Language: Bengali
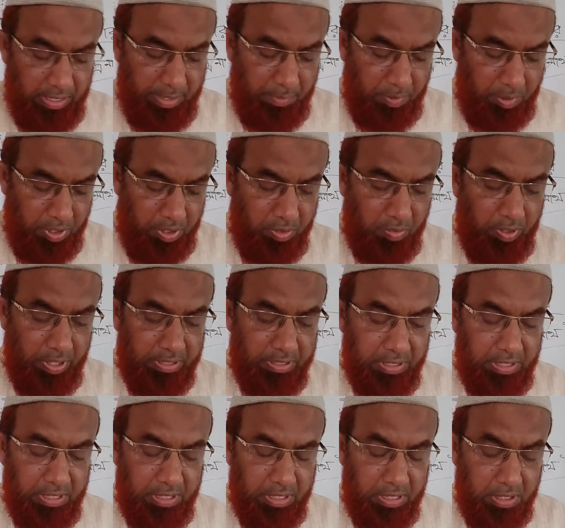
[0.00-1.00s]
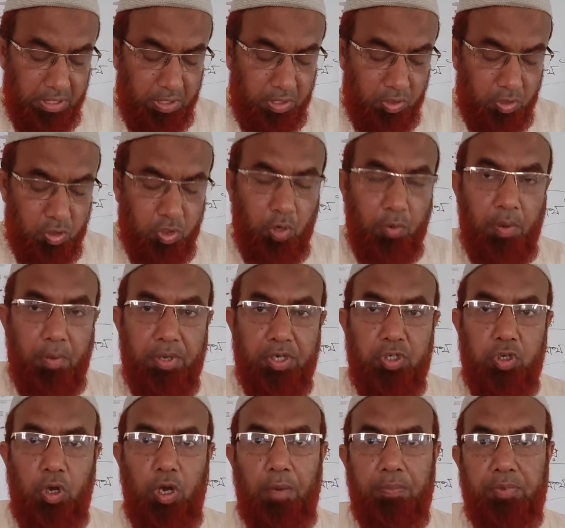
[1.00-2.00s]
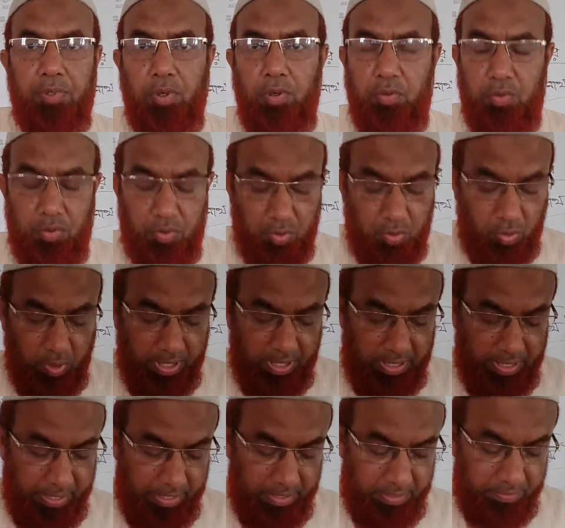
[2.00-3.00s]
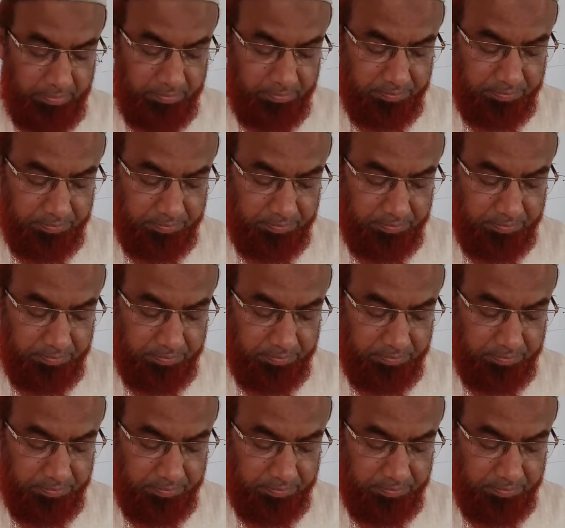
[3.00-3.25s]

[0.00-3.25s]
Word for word: এবং এগুলা তিনি ওইভাবে সমাপ্ত করেন নাই